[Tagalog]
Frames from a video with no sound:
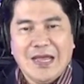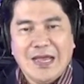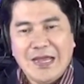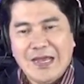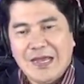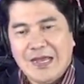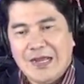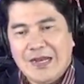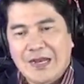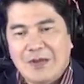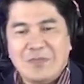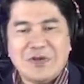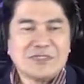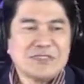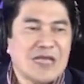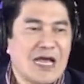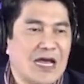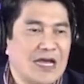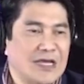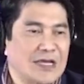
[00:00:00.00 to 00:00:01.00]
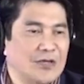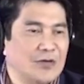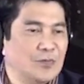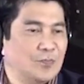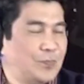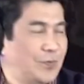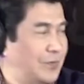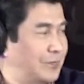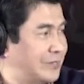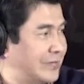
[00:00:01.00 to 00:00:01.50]
Eh, namasahe
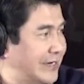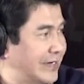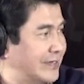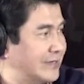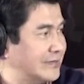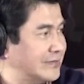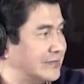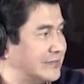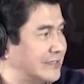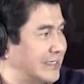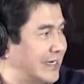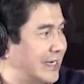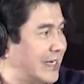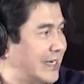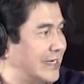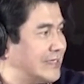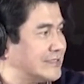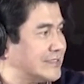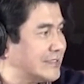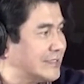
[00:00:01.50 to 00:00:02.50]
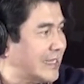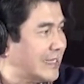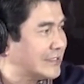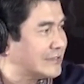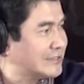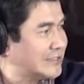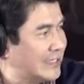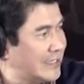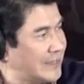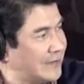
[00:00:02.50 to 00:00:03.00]
yung pobre. Sila kay sa
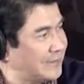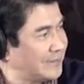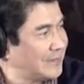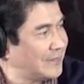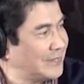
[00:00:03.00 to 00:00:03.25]
taxi.